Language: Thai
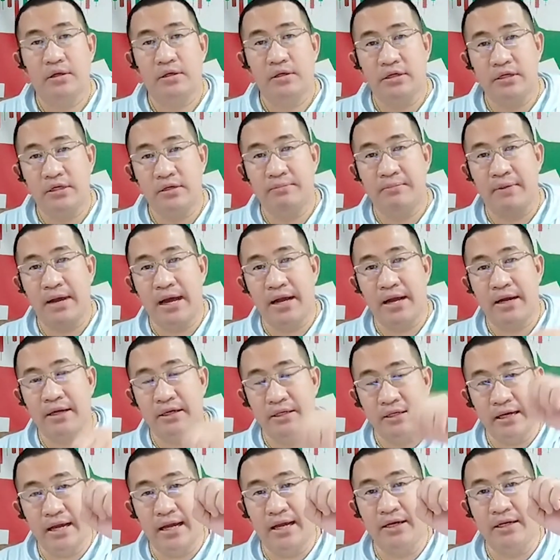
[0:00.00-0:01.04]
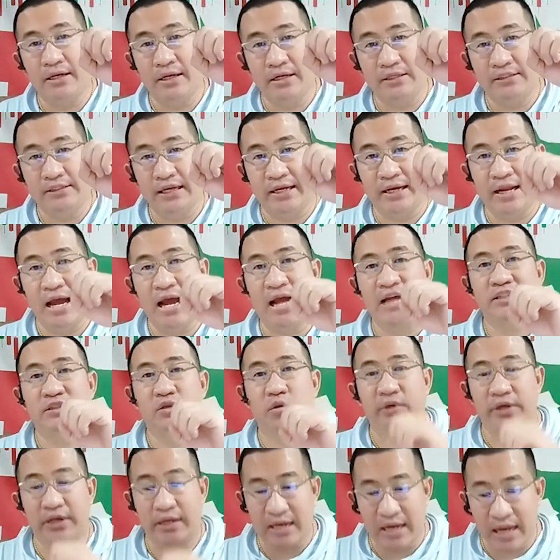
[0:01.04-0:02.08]
ขึ้นมาเหนือ
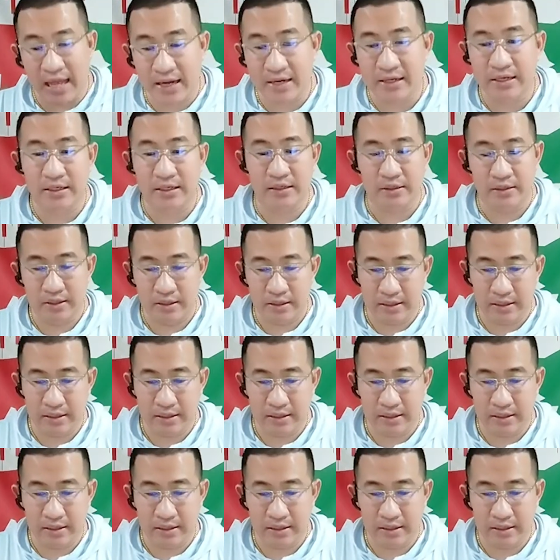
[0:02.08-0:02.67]
1750 อีกครั้งหนึ่ง